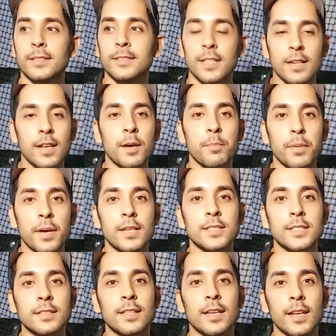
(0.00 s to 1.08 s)
चल रहा है प्यार
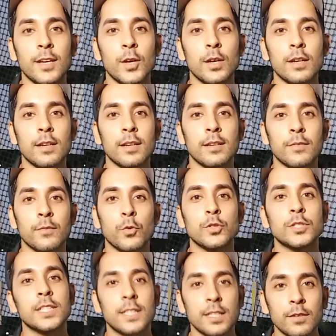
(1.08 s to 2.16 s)
चलता रहे एंड वो
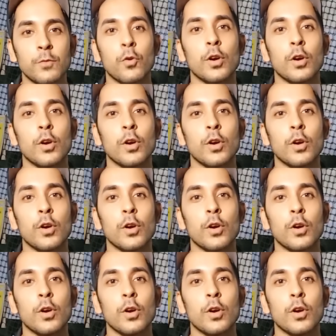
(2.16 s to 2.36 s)
जीते